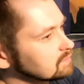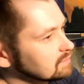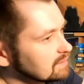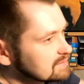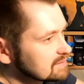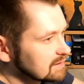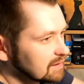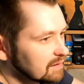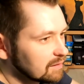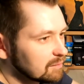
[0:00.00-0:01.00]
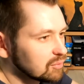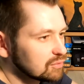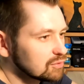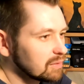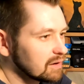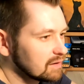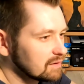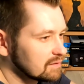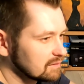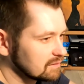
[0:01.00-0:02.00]
jest taka
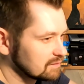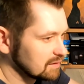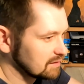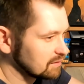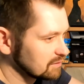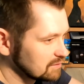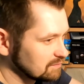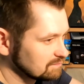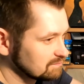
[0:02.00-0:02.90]
podruba takiego